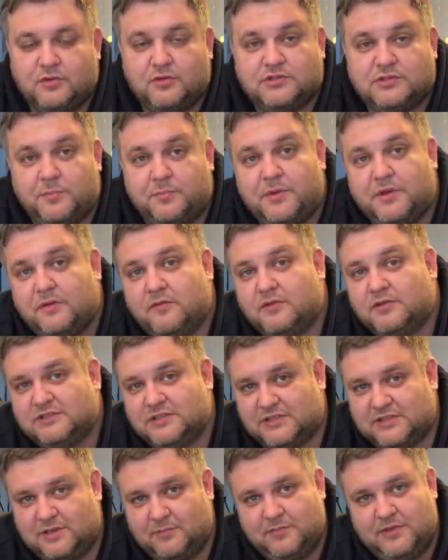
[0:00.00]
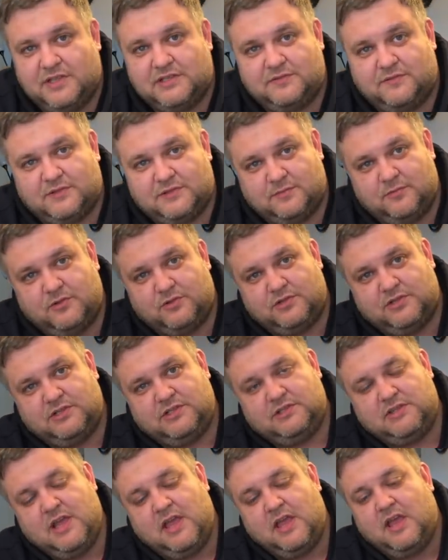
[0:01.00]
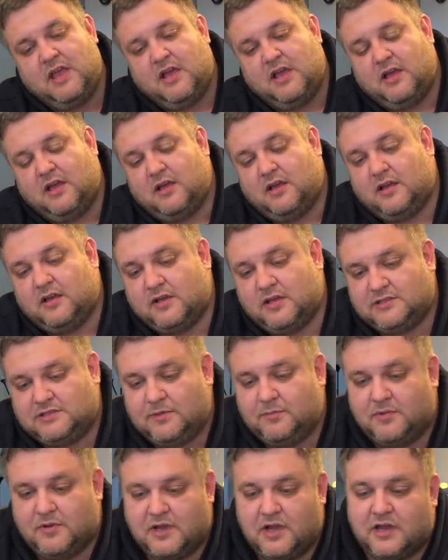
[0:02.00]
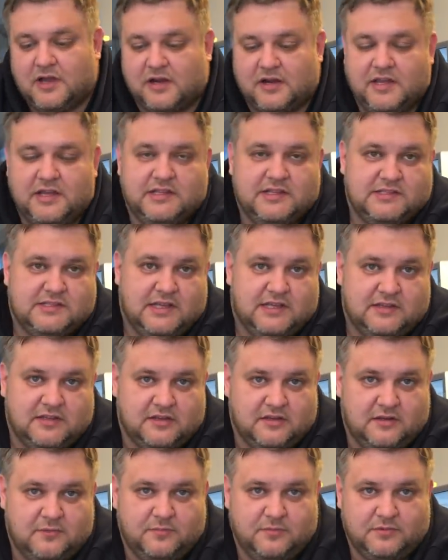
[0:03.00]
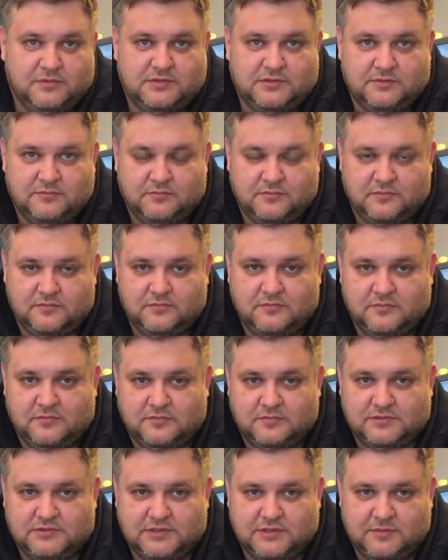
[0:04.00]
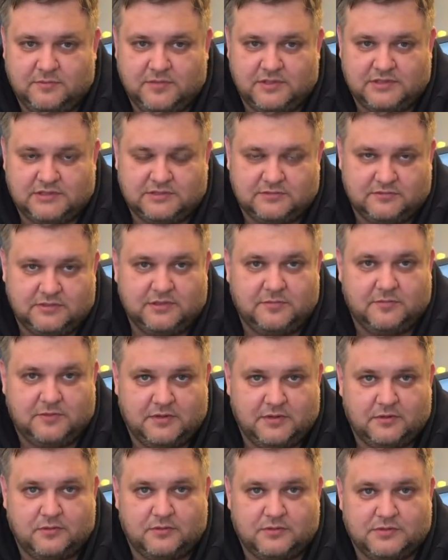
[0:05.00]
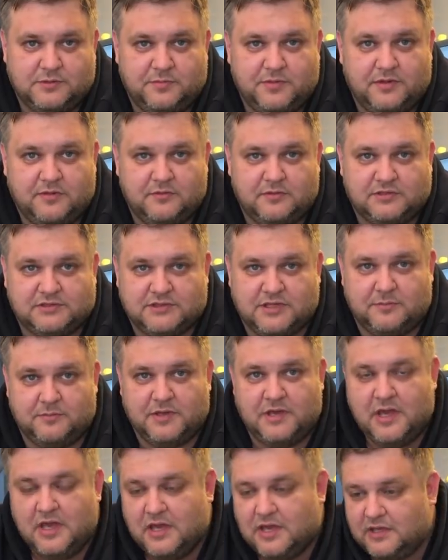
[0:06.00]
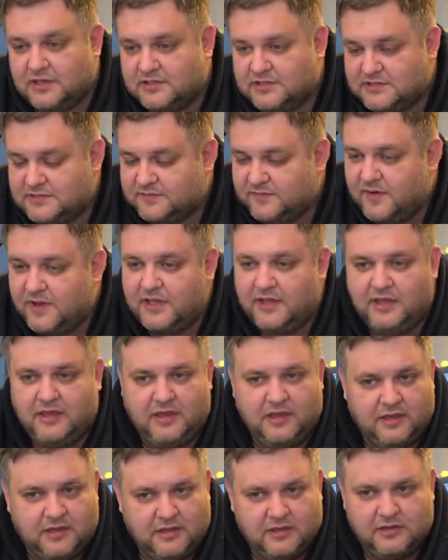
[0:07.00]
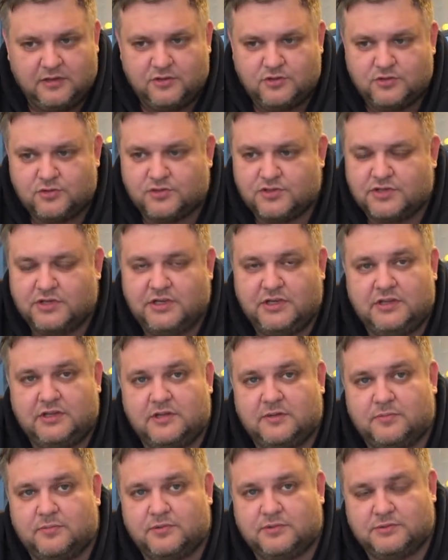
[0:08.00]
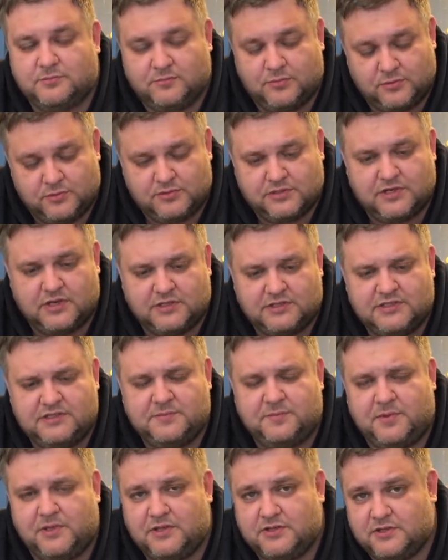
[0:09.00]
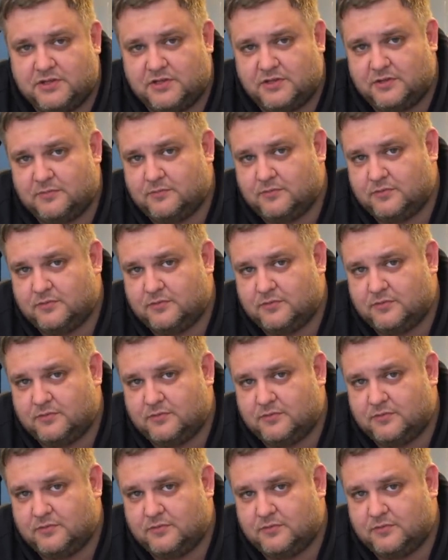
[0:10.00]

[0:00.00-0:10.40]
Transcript: грузоперевозок там есть возможность э, хотя бы как организатор, допустим, заниматься вот именно грузоперевозками. Свои или чужие, допустим, просто как диспетчер ты